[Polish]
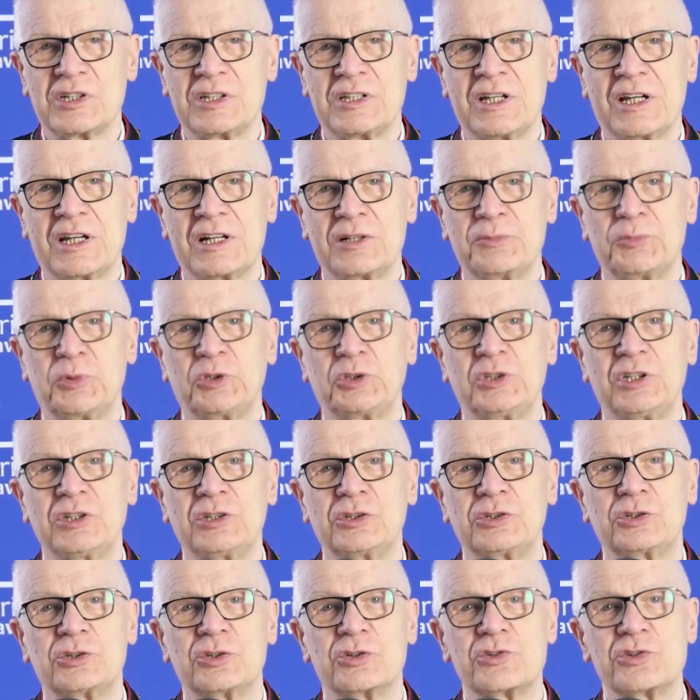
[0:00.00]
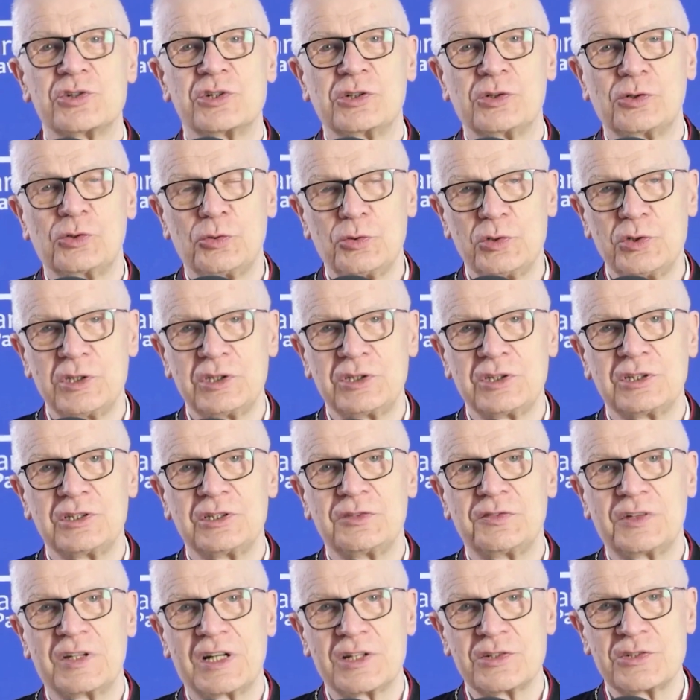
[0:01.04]
za dary, bo ten, kto dziękuje, ten
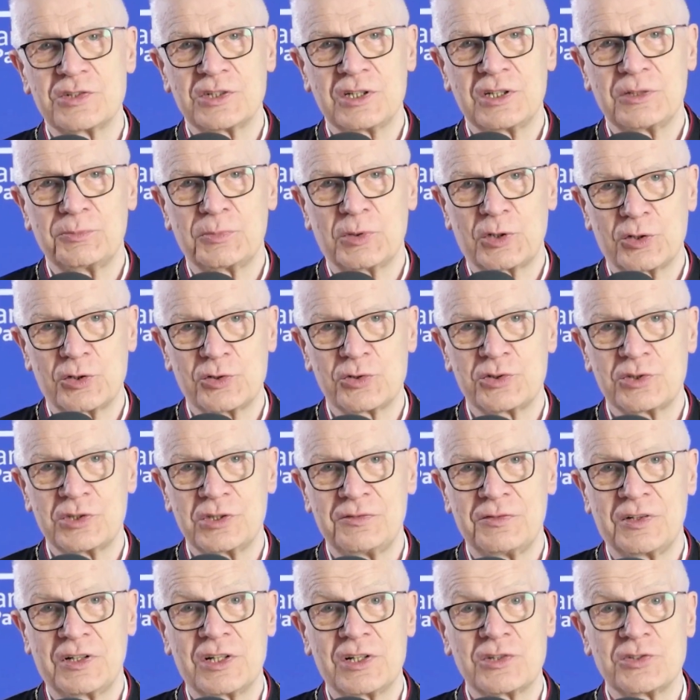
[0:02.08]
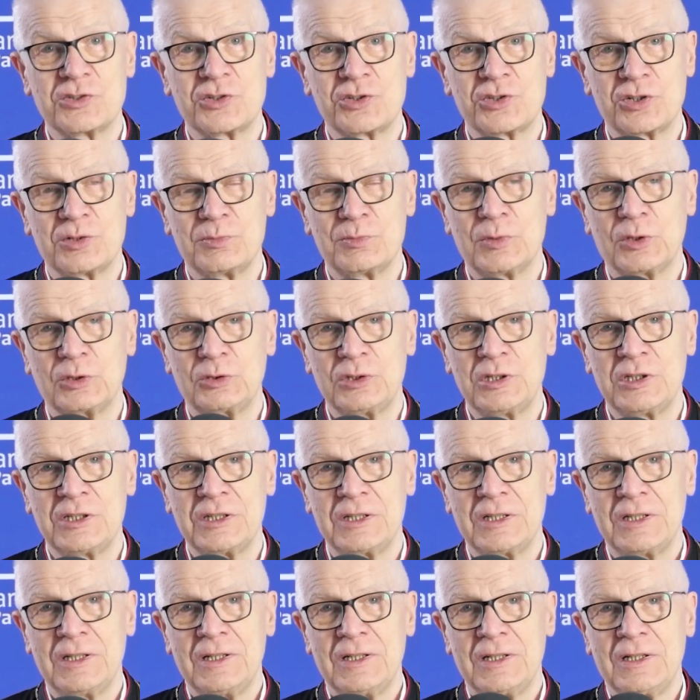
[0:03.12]
dwa razy prosi, dwa razy się modli.
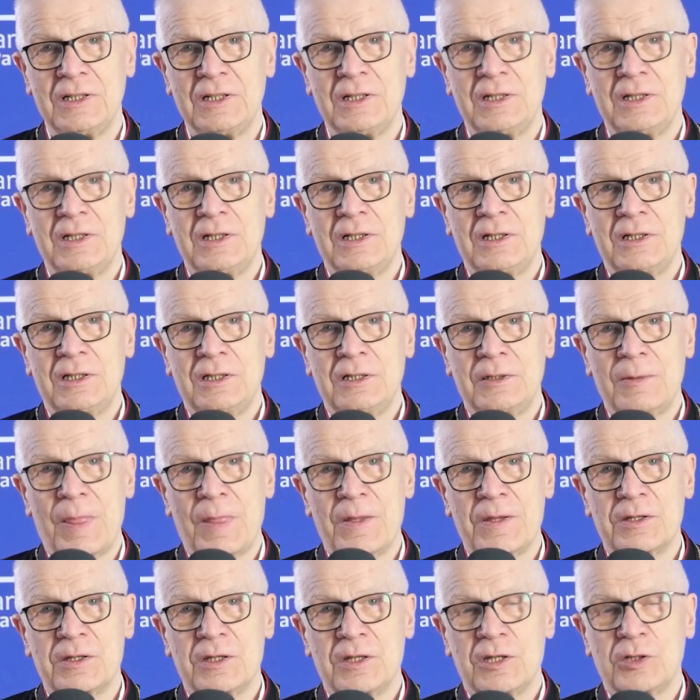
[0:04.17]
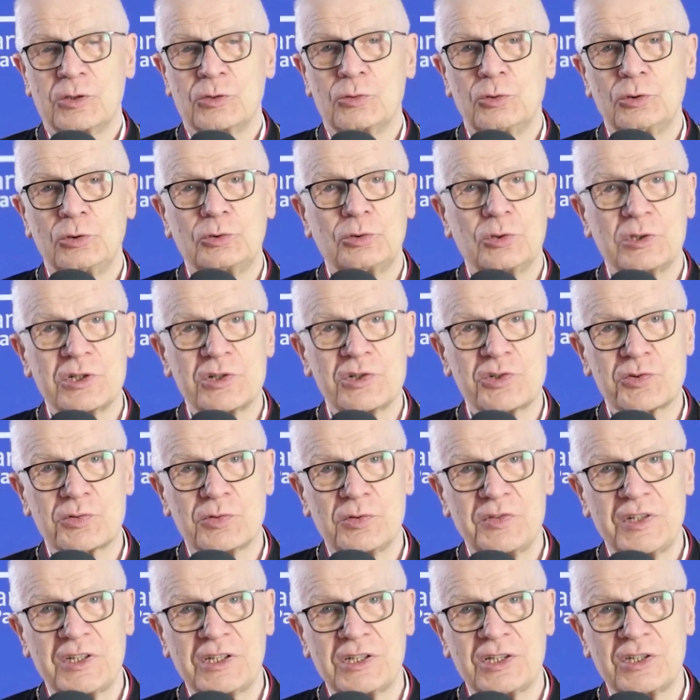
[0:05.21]
Kulturę
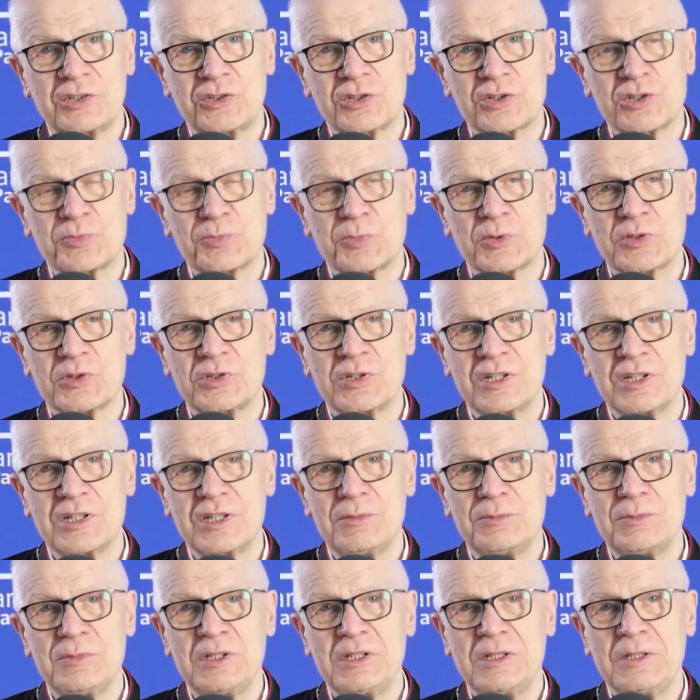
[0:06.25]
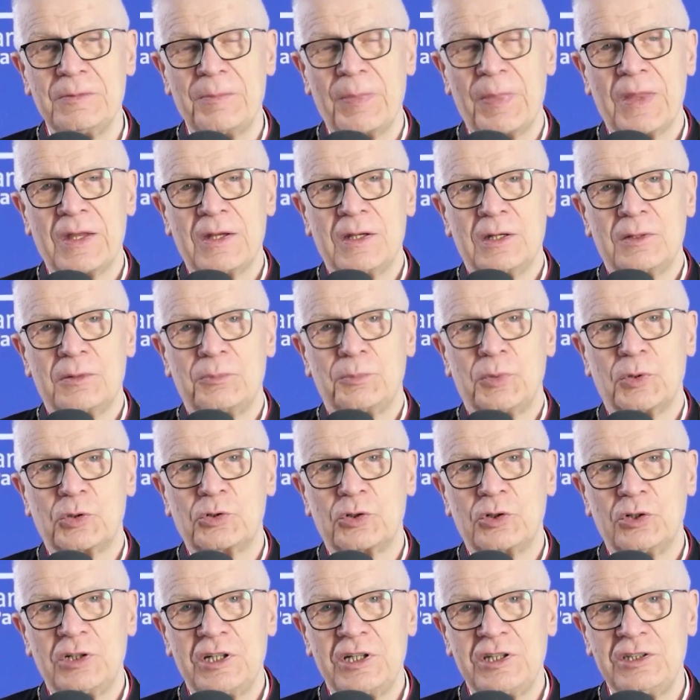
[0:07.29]
człowieka też poznajemy po
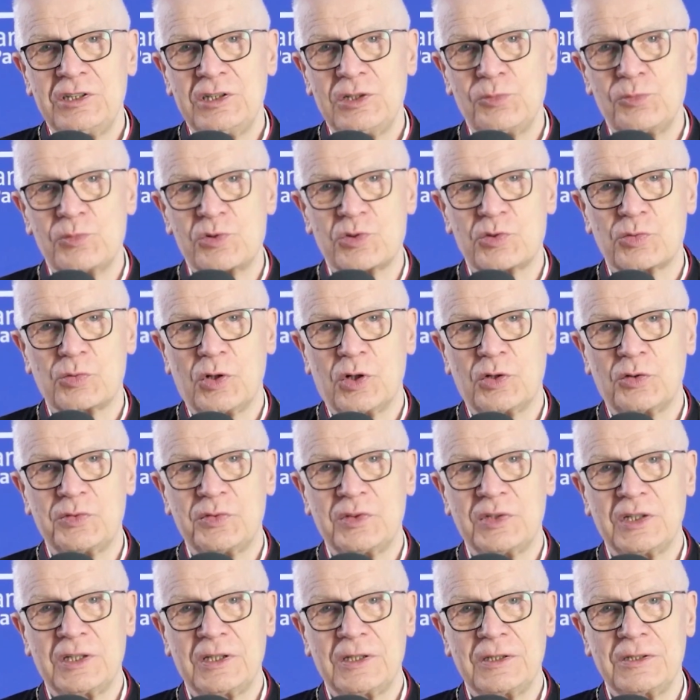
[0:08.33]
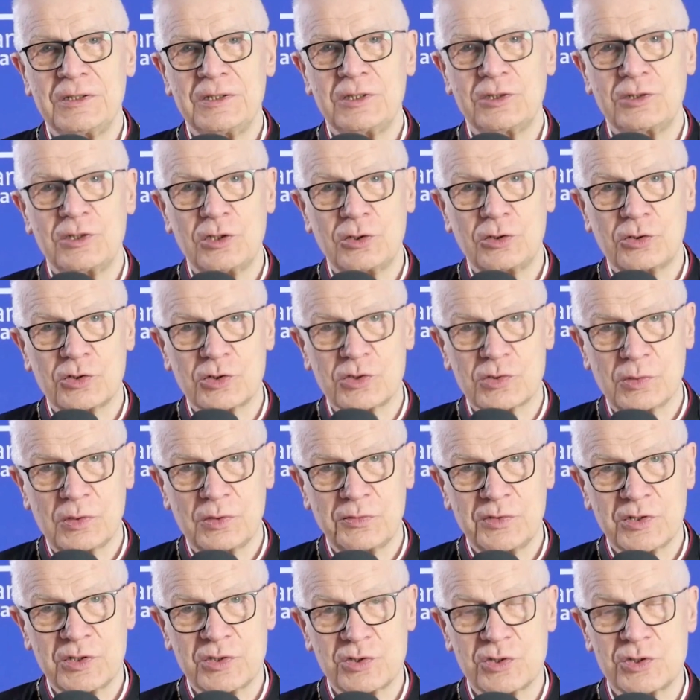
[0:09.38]
kolejnym słowie, nie tylko
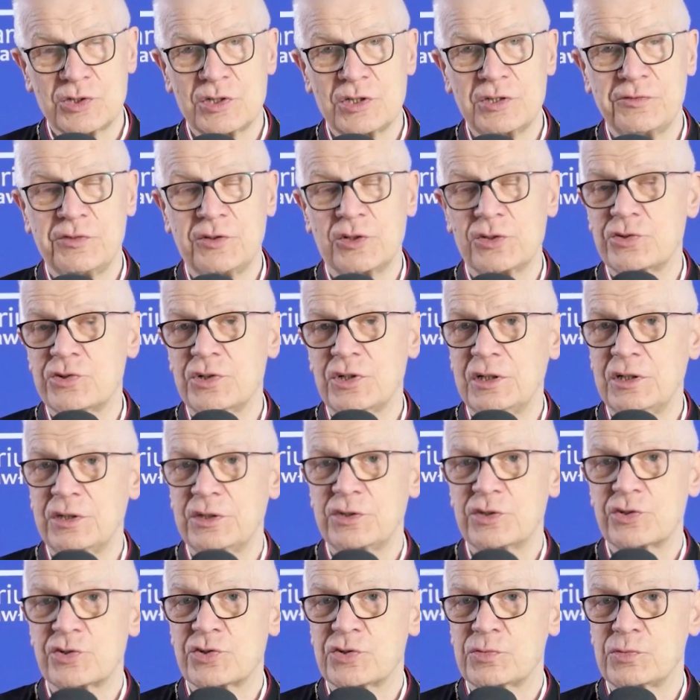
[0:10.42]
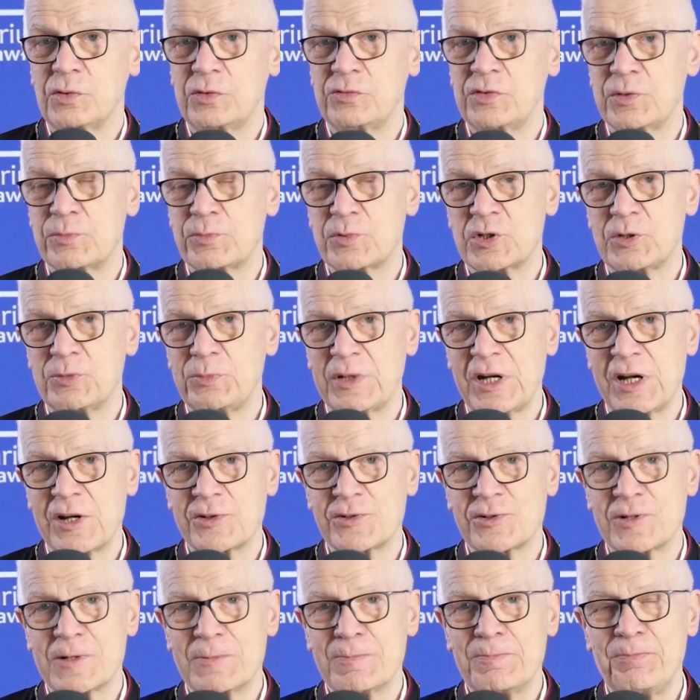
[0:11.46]
słowie życzliwości, ale też słowie
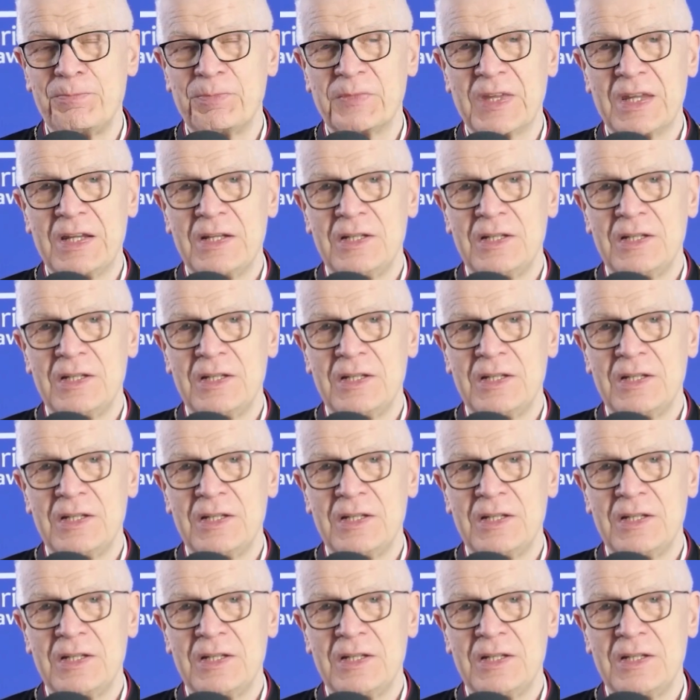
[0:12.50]
przepraszam.